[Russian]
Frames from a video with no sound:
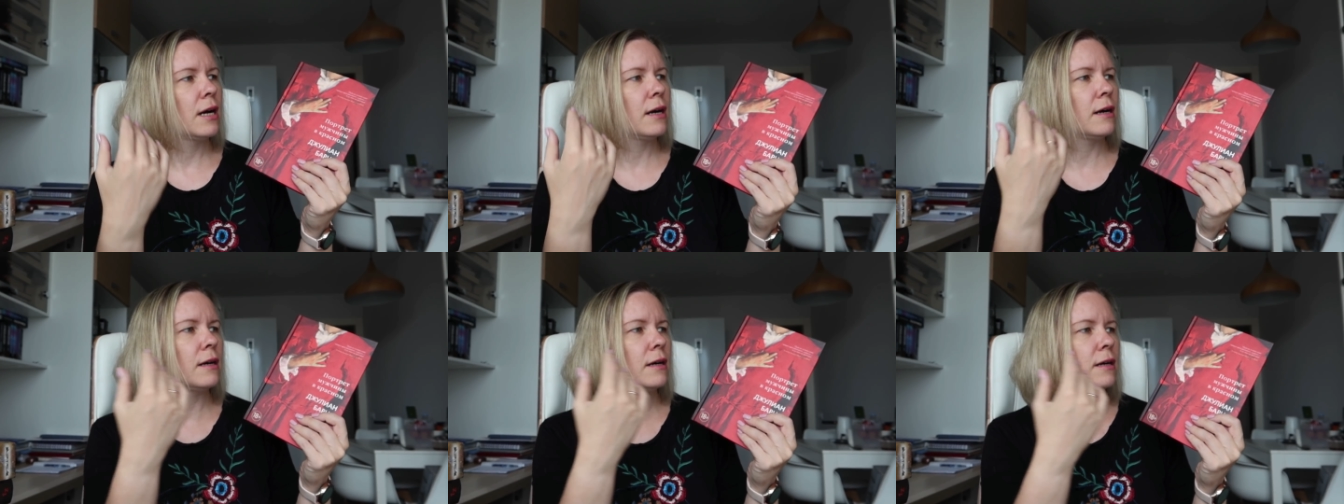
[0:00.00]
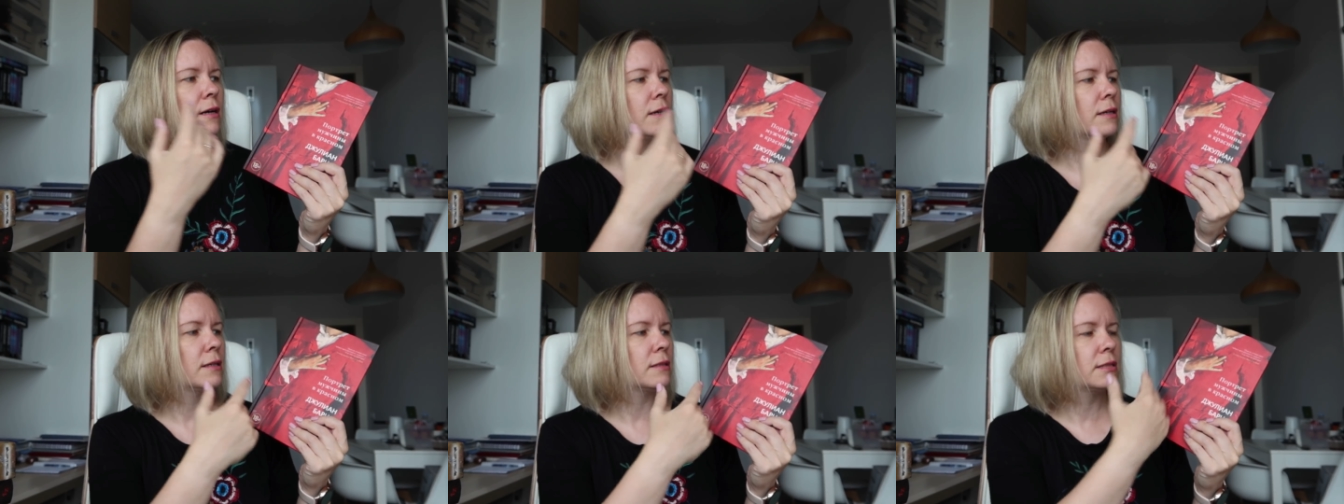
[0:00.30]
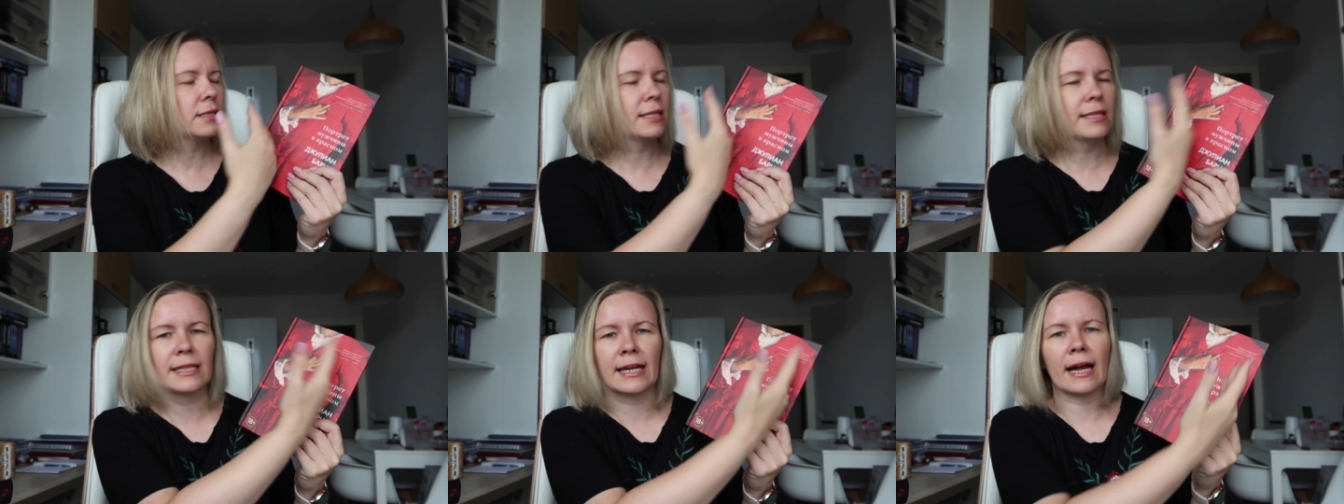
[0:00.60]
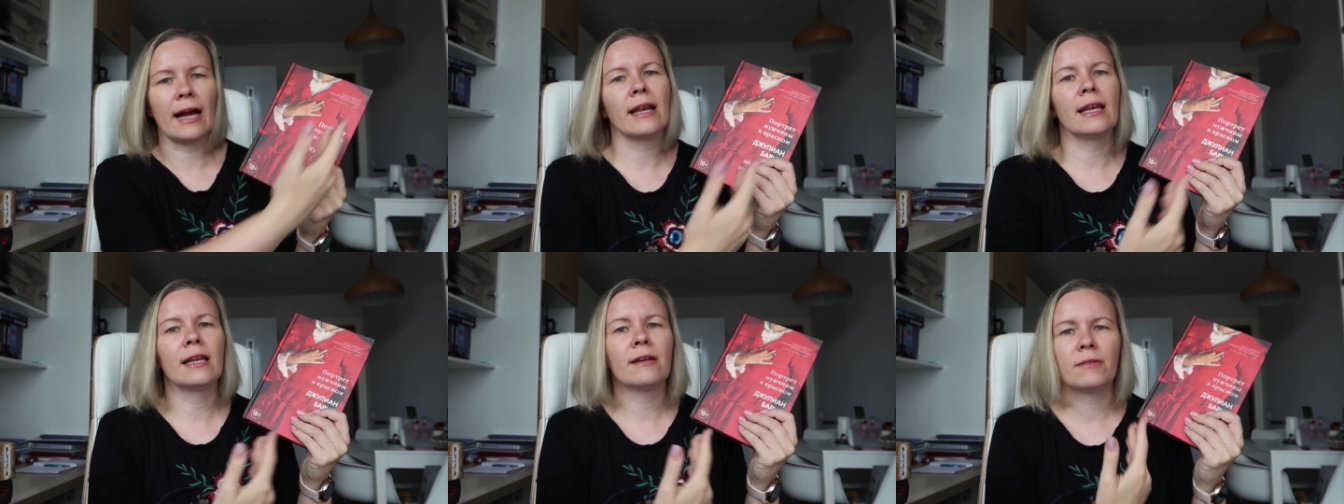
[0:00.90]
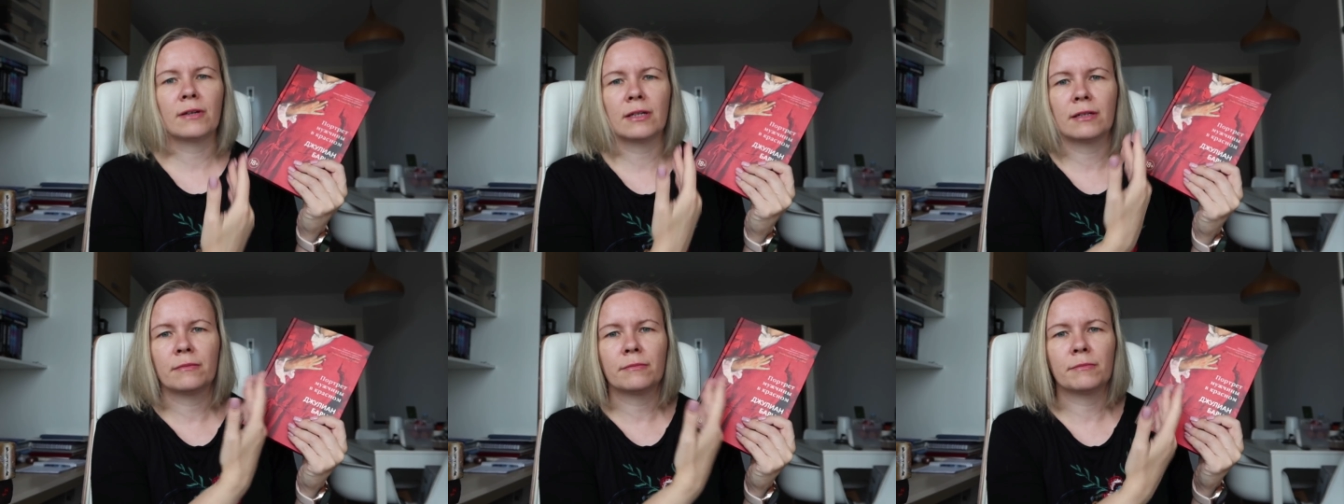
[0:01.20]
э,
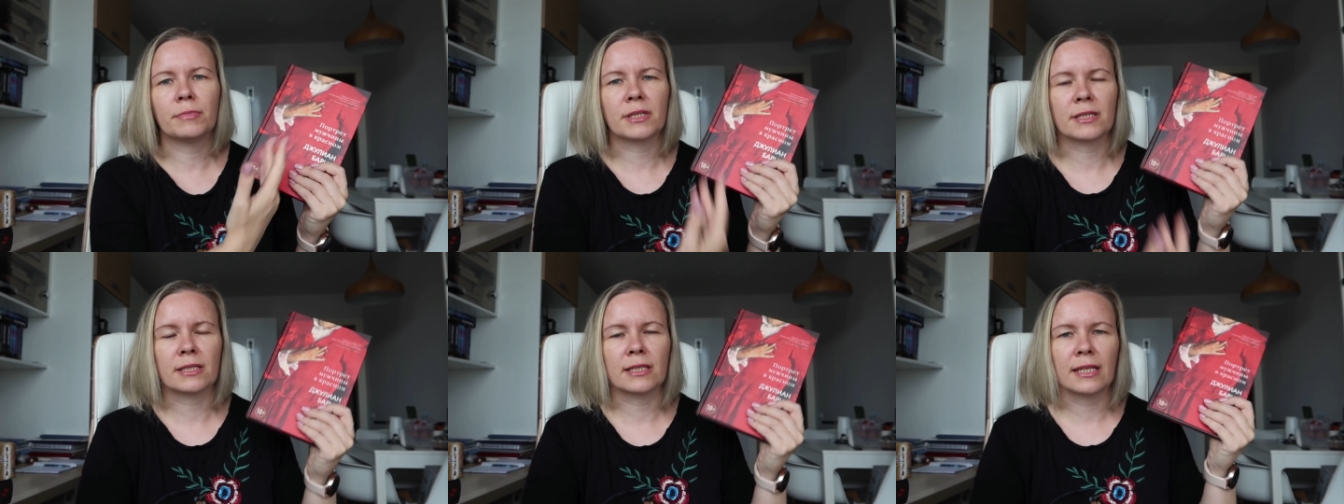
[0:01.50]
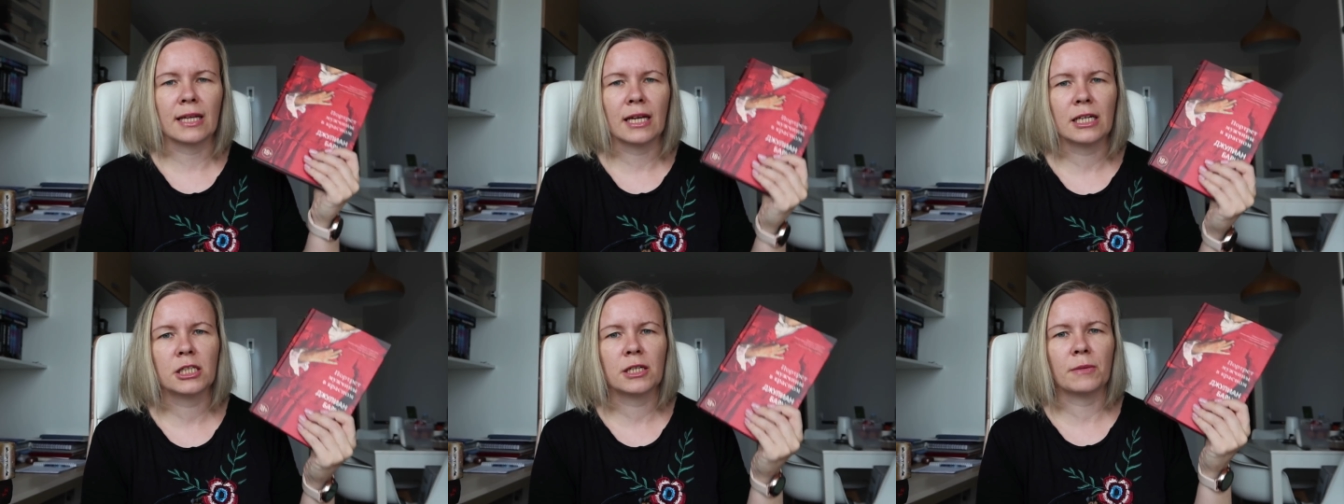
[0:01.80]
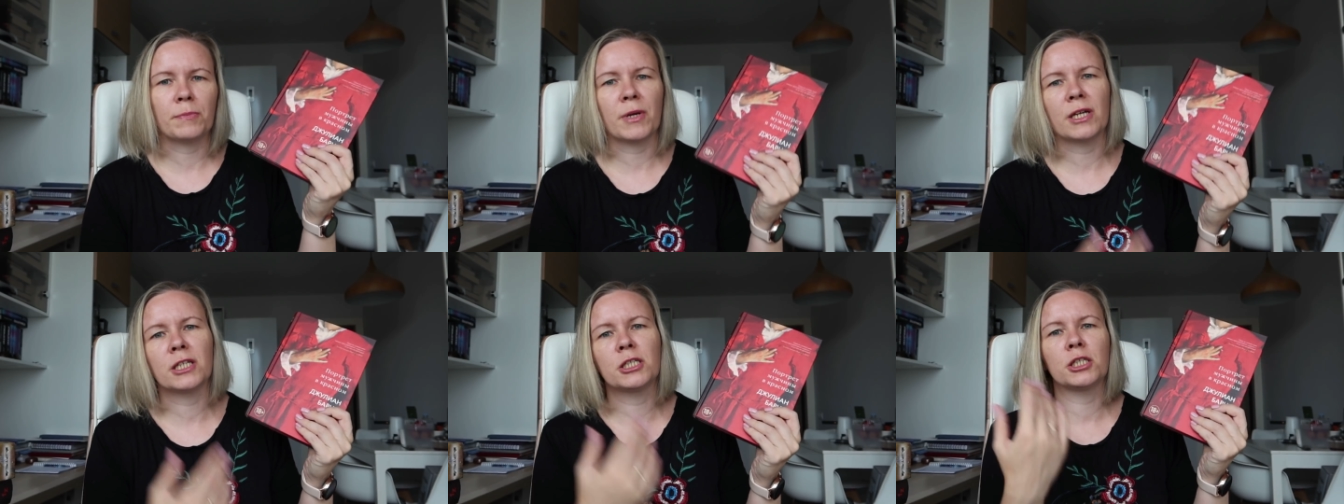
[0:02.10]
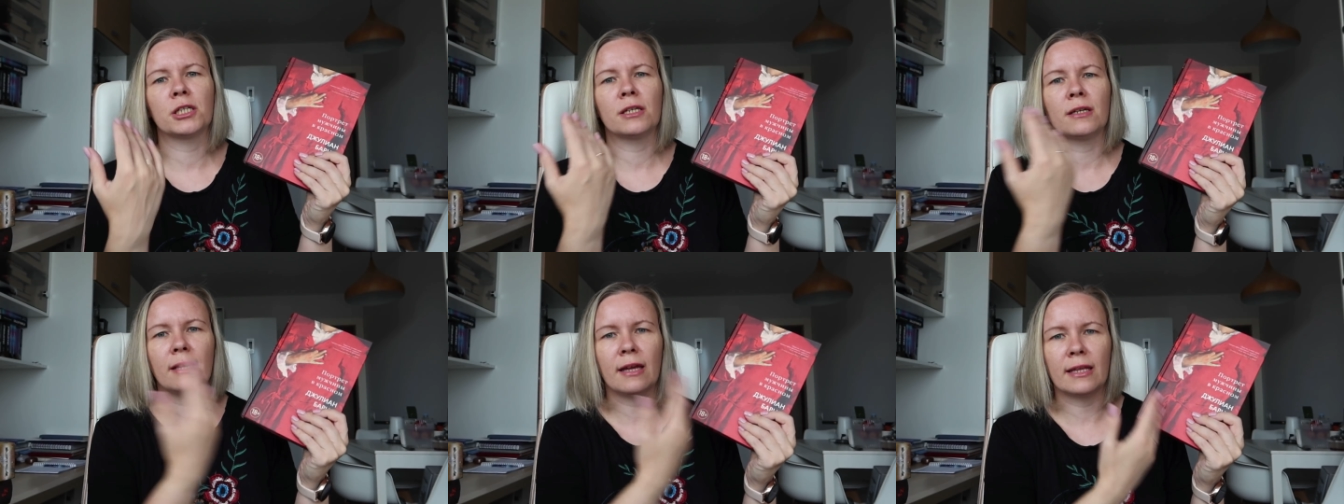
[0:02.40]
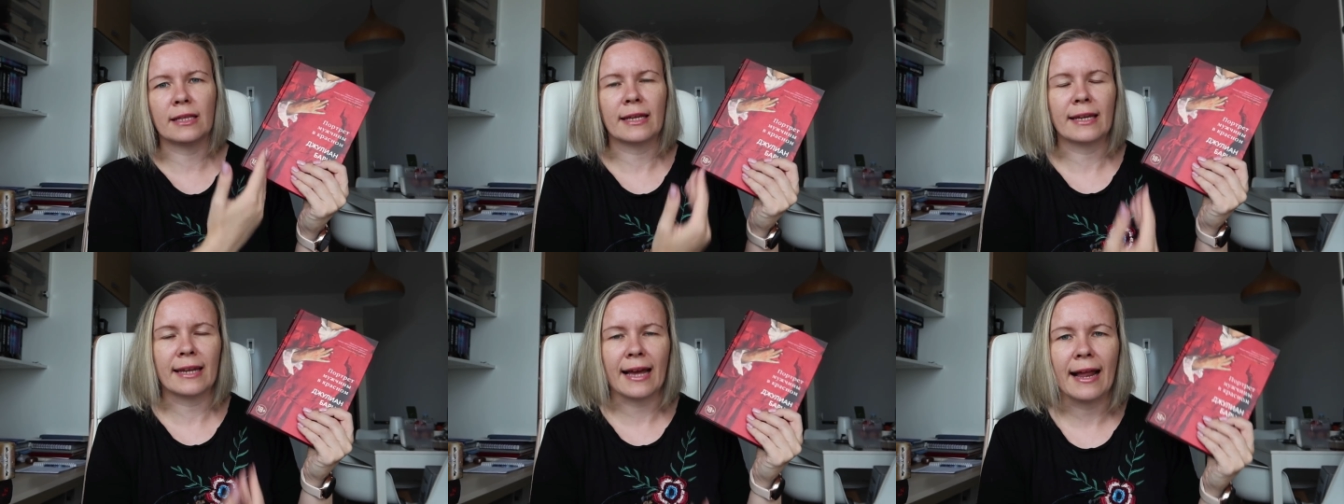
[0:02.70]
центрального персонажа. Опять же,
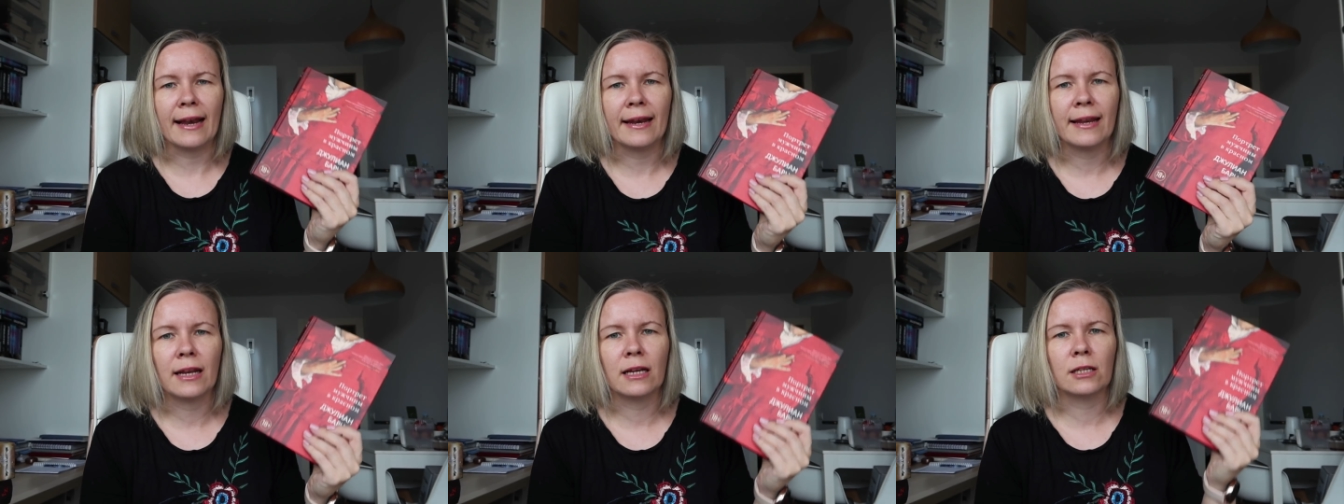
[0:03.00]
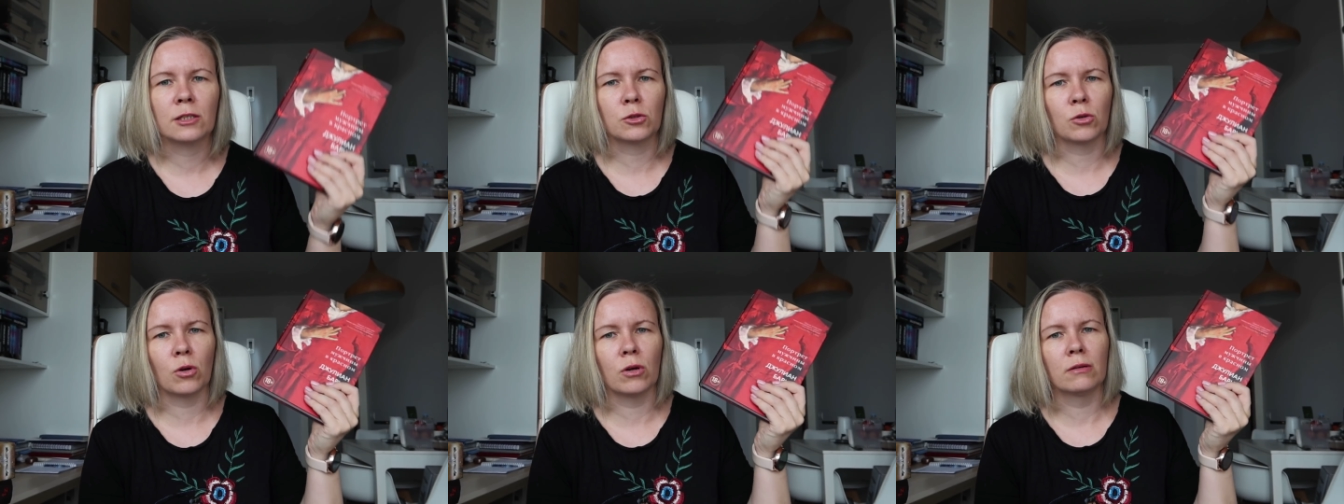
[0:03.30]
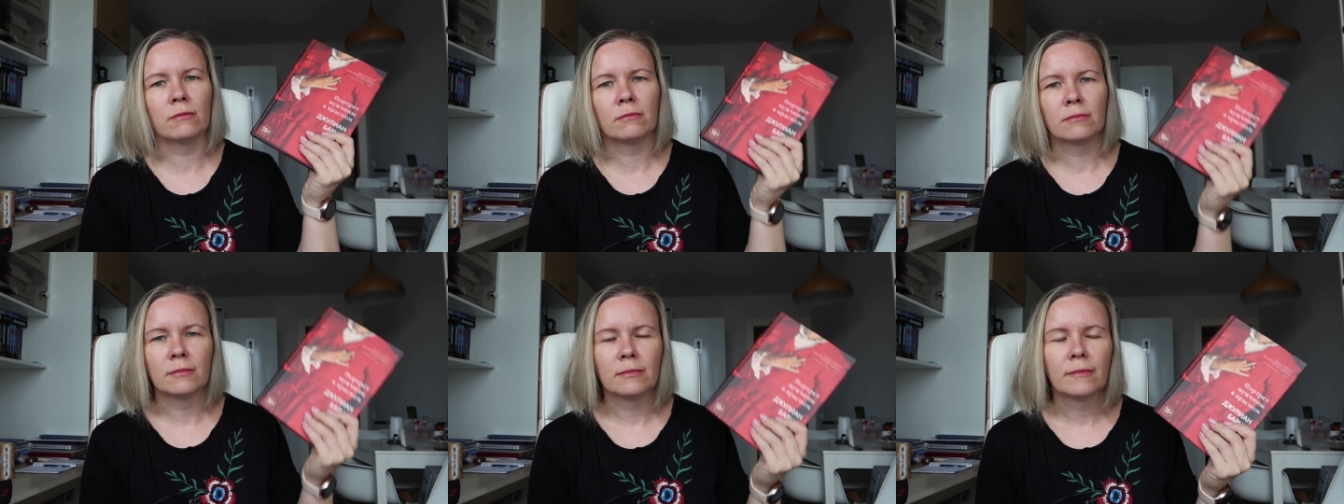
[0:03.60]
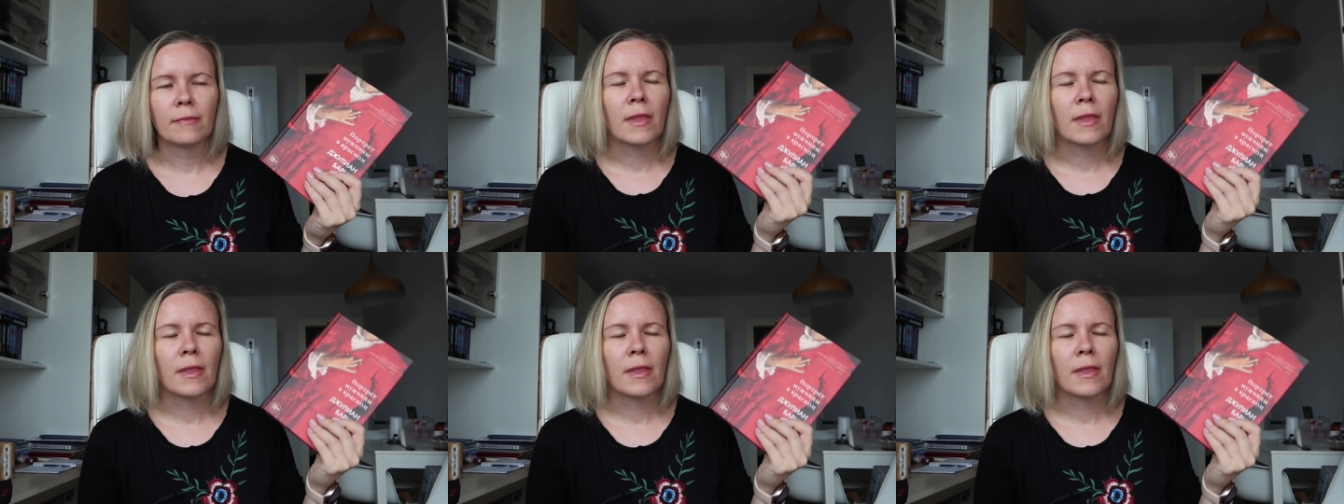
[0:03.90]
это реальное лицо.